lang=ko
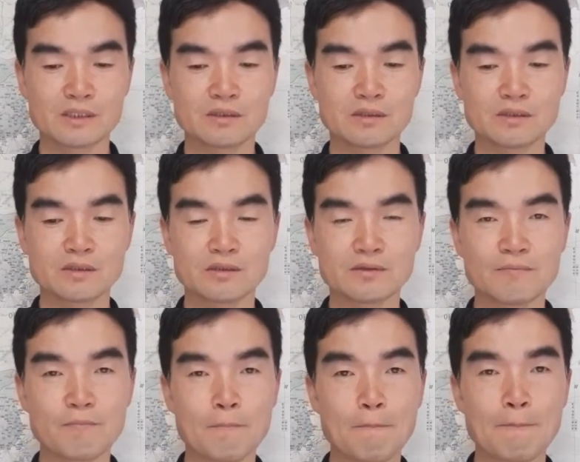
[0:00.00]
그래서
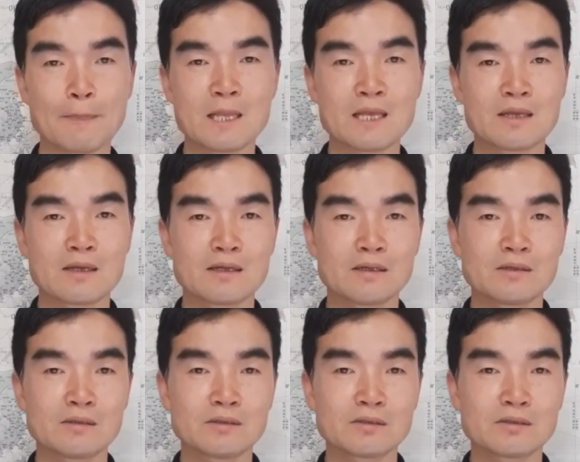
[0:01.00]
어,